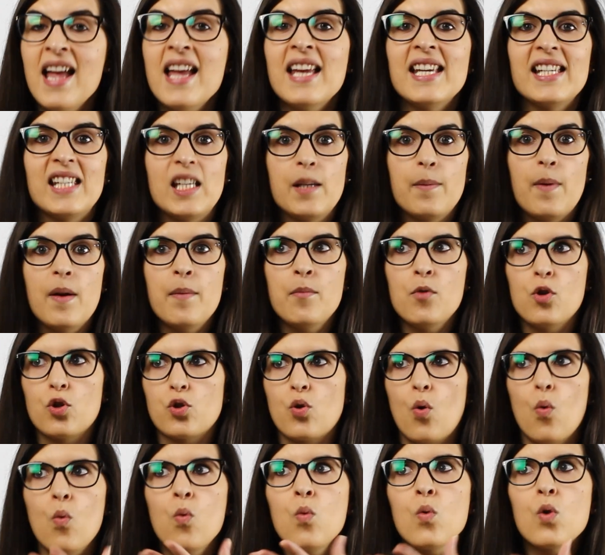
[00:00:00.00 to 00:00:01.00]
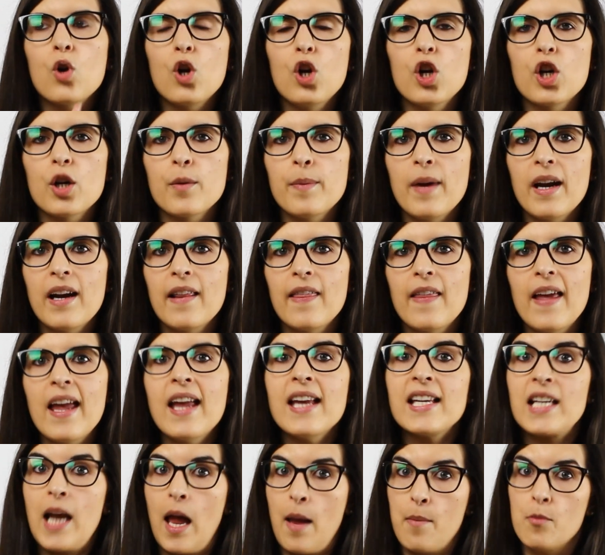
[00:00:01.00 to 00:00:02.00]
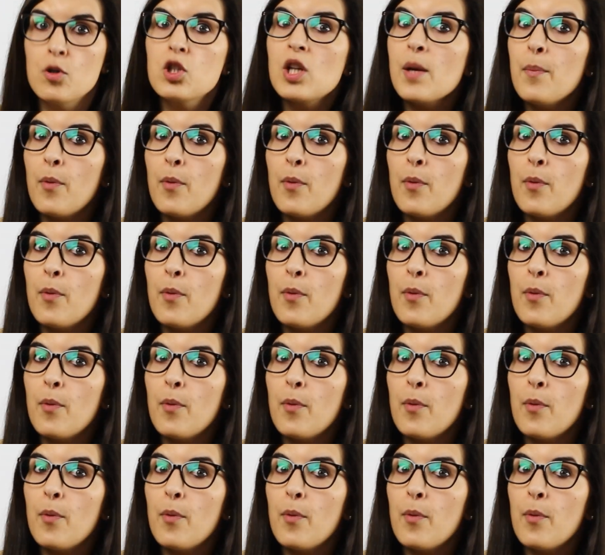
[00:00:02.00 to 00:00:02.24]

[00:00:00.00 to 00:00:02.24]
Si vemos un color verde, sabemos